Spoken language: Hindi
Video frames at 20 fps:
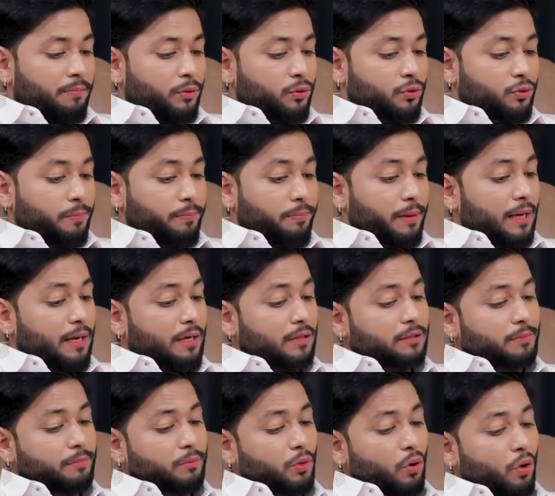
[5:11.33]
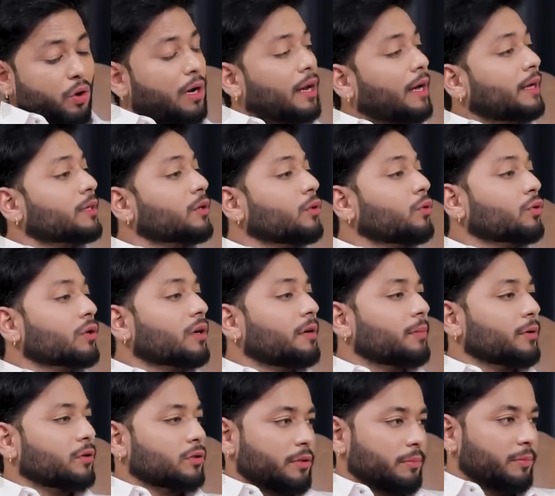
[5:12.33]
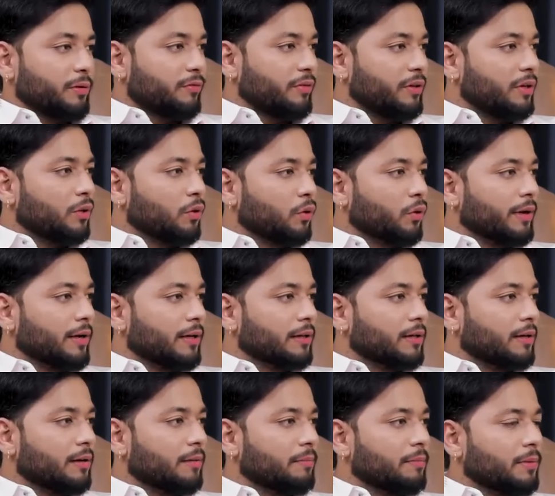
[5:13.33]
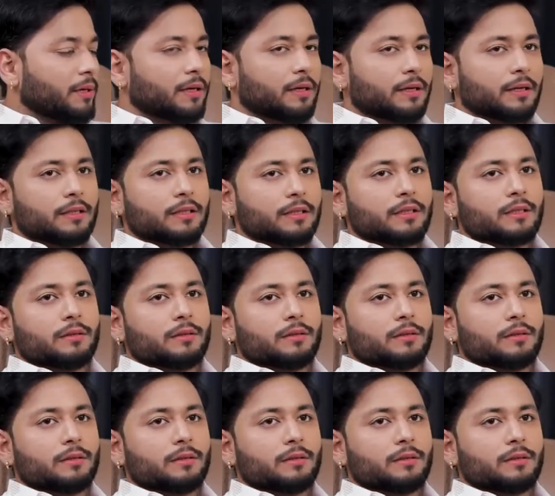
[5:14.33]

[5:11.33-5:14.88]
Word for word: पीयूष पहला जब कॉल आया था उनका मेरे को तभी फील हो गया था बट